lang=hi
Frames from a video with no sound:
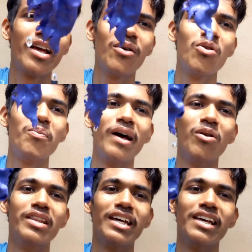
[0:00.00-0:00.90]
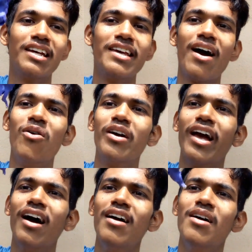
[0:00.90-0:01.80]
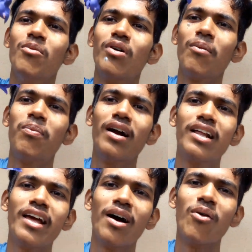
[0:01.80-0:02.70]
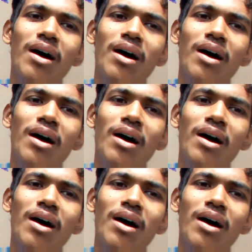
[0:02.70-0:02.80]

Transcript: है वो बैलून देखिए क्या हो गया पूरा फट गया